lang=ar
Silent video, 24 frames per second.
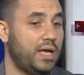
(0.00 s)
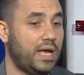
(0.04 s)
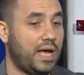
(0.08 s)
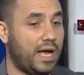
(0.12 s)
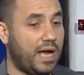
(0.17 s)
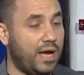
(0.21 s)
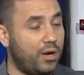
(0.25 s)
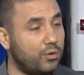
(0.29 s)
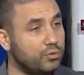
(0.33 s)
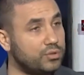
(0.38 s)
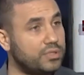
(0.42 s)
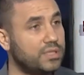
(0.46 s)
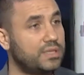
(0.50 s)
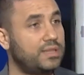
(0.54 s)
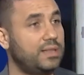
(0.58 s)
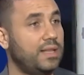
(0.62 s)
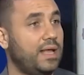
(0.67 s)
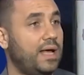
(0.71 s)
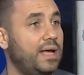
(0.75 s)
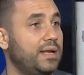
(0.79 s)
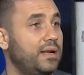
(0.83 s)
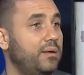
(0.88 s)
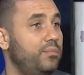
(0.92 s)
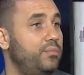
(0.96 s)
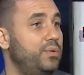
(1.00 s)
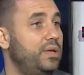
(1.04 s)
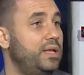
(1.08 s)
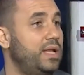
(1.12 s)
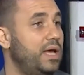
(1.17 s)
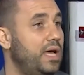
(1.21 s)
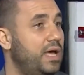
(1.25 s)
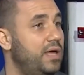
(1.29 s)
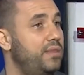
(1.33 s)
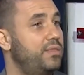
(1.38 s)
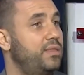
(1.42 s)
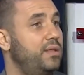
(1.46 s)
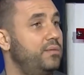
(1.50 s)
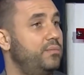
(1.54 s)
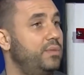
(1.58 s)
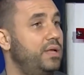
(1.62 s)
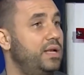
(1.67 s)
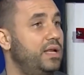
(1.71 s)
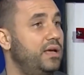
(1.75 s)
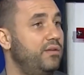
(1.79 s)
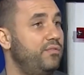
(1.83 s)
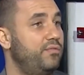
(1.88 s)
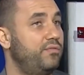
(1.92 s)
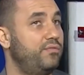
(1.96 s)
عودة العرب إلى هذا
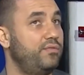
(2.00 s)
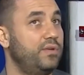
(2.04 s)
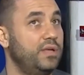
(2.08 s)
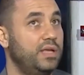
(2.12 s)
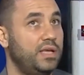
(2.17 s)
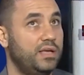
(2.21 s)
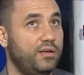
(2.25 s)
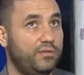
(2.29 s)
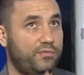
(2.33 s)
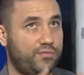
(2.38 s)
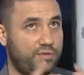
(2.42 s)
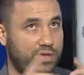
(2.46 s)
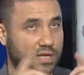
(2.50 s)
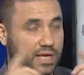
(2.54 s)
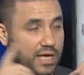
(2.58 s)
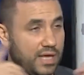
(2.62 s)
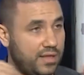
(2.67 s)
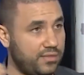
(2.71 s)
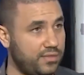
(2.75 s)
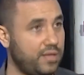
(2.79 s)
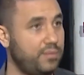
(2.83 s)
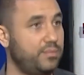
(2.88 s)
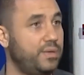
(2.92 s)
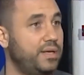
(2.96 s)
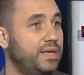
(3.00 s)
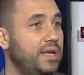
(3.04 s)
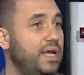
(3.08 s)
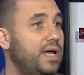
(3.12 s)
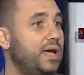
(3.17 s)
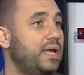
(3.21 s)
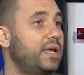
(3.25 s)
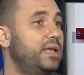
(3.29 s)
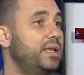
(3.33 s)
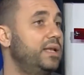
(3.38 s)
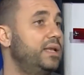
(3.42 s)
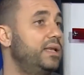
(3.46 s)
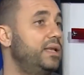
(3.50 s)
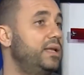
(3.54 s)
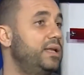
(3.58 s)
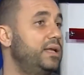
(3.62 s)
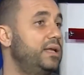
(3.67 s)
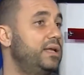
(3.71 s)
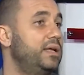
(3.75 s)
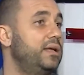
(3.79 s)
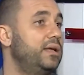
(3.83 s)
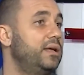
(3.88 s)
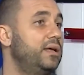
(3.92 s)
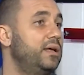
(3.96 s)
الملف في هذا المناخ
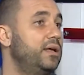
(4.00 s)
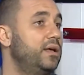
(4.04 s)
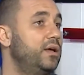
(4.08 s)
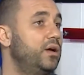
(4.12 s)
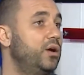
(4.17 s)
اللي